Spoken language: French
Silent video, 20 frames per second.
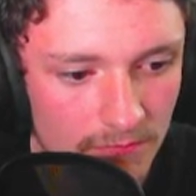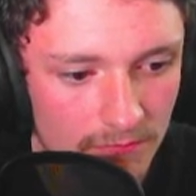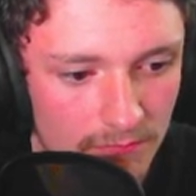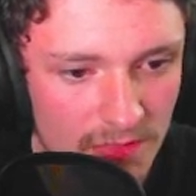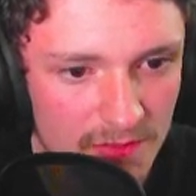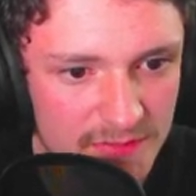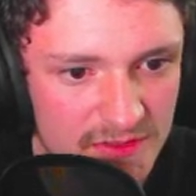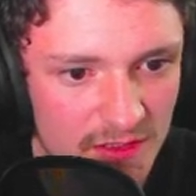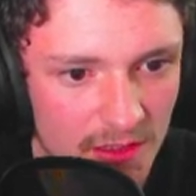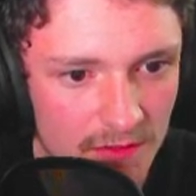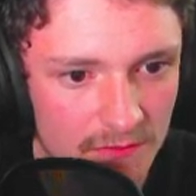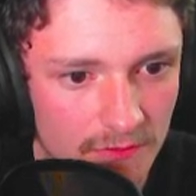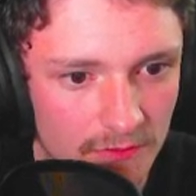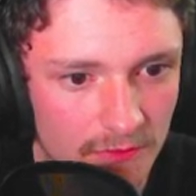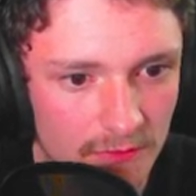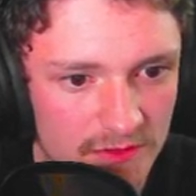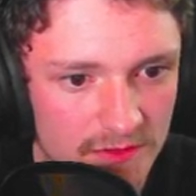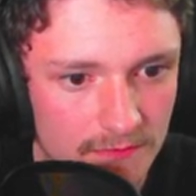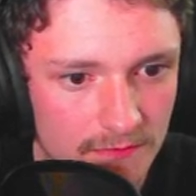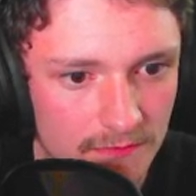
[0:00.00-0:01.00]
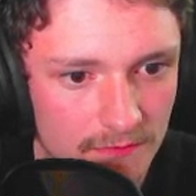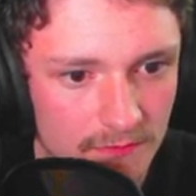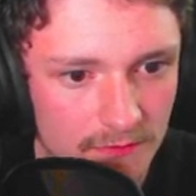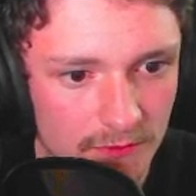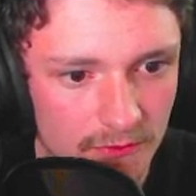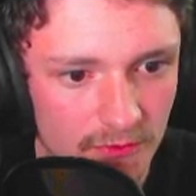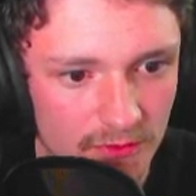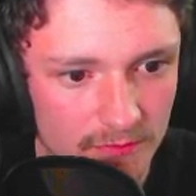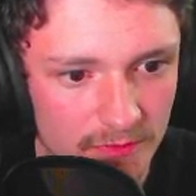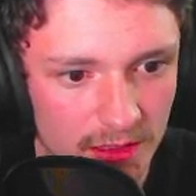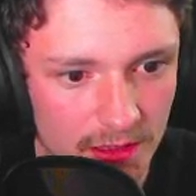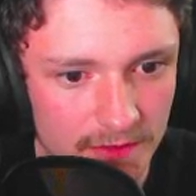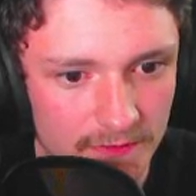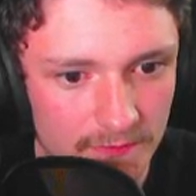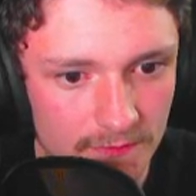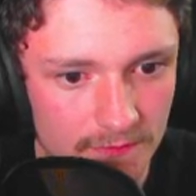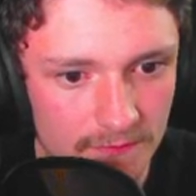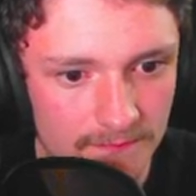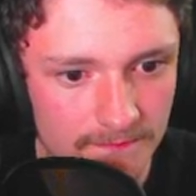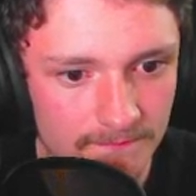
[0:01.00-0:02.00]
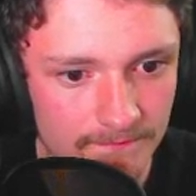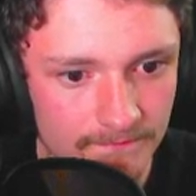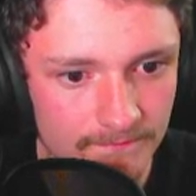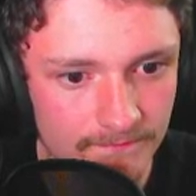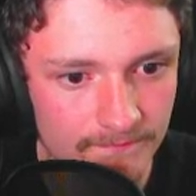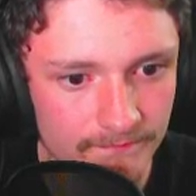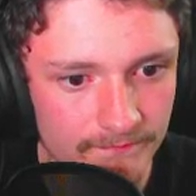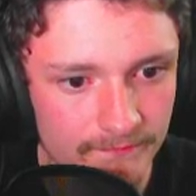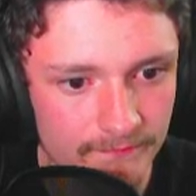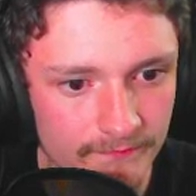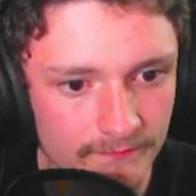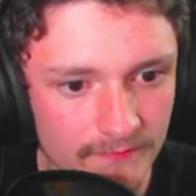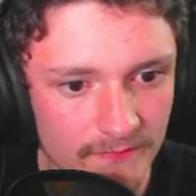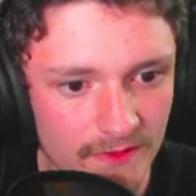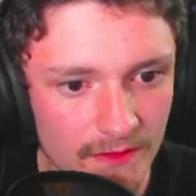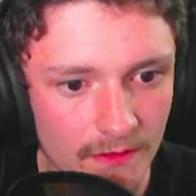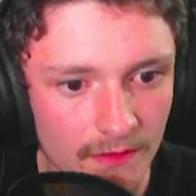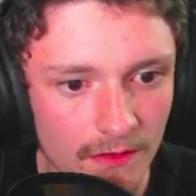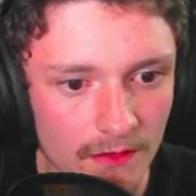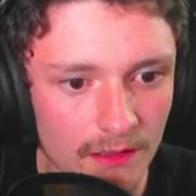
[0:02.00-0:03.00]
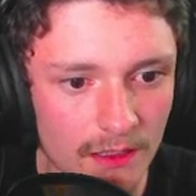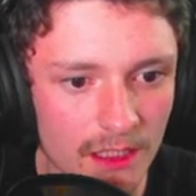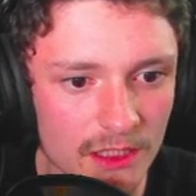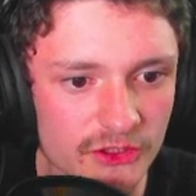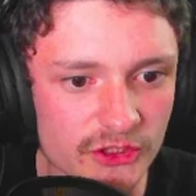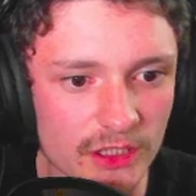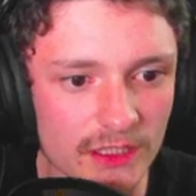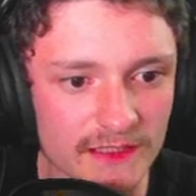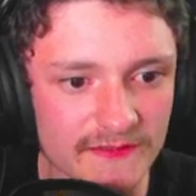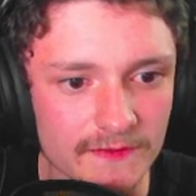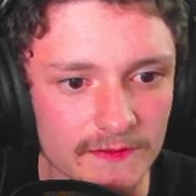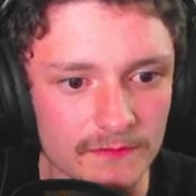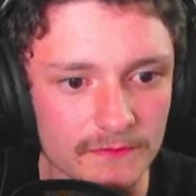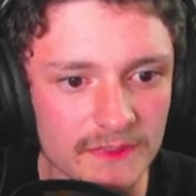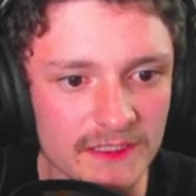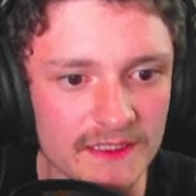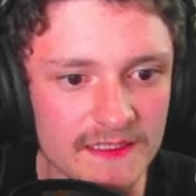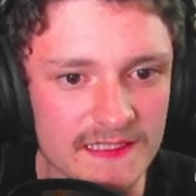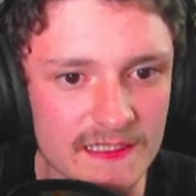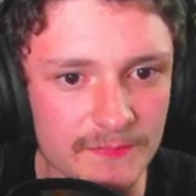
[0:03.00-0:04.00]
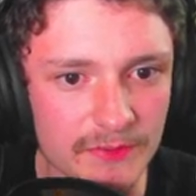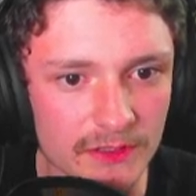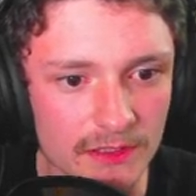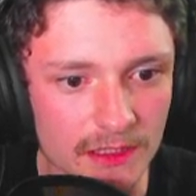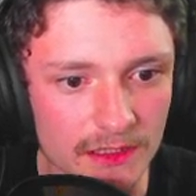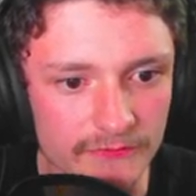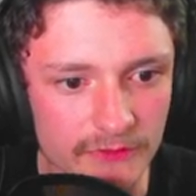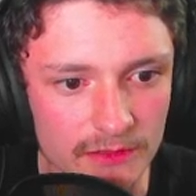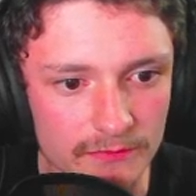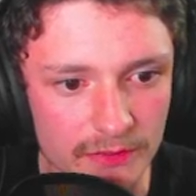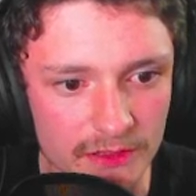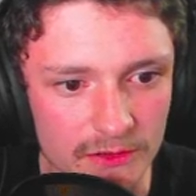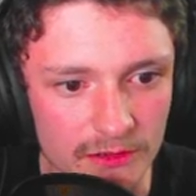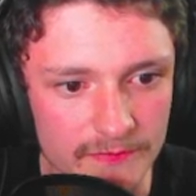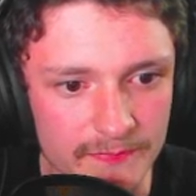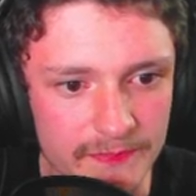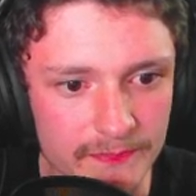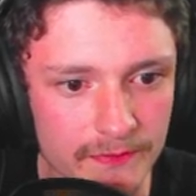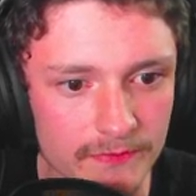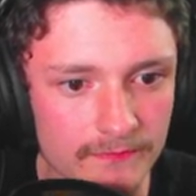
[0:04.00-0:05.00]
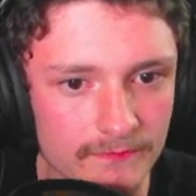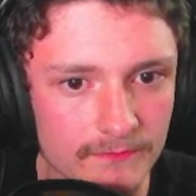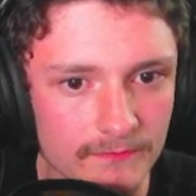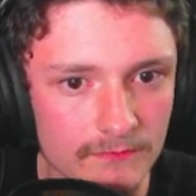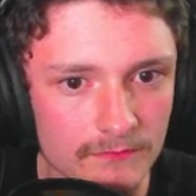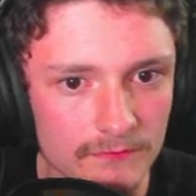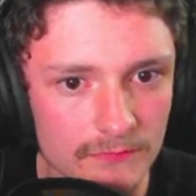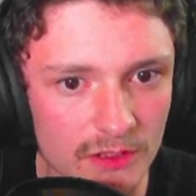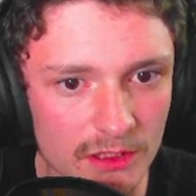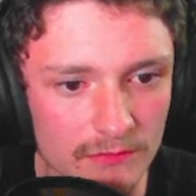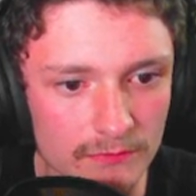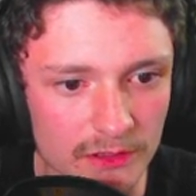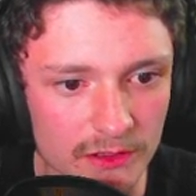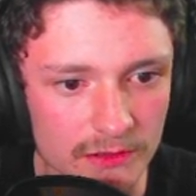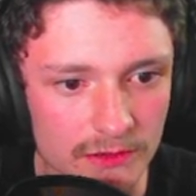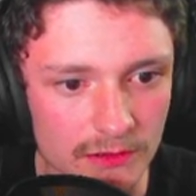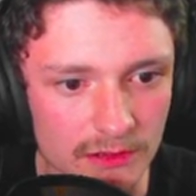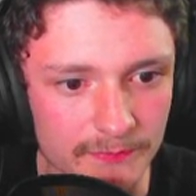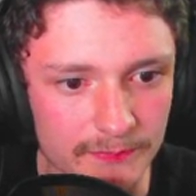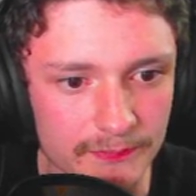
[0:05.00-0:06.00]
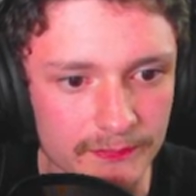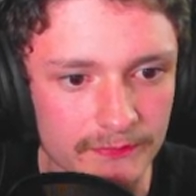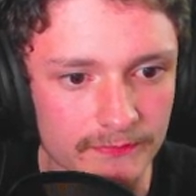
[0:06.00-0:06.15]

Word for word: Même strat que dans le, que dans le marathon. Oh, j'ai raté. Mais c'est pas grave, il y a une backup. Il y a une backup.